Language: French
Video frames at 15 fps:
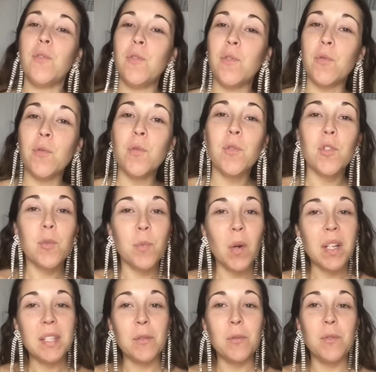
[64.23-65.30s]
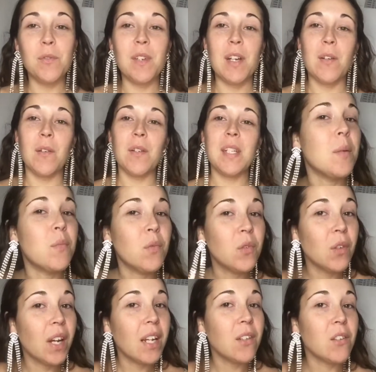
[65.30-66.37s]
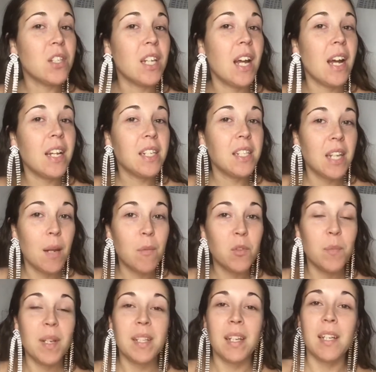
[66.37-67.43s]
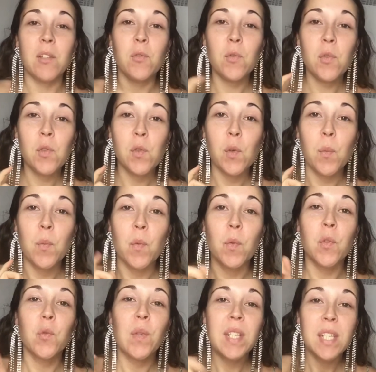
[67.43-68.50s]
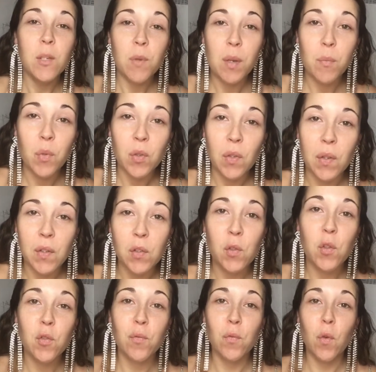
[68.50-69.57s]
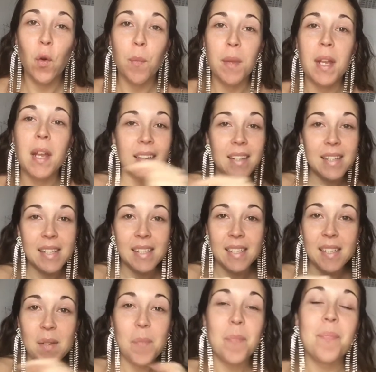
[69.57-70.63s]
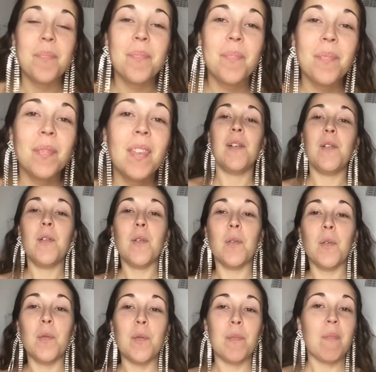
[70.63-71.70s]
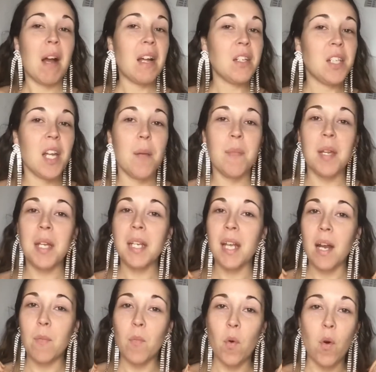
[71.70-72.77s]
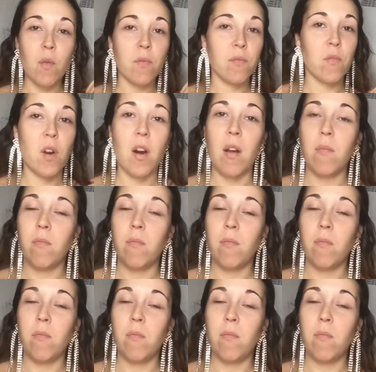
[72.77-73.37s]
du coup que je portais au nouvel an, ces boucles d'oreilles de chez H&M, je mettrai tout sur mon 21 Buttons que je vous remets ici. Le haut H&M également, voilà,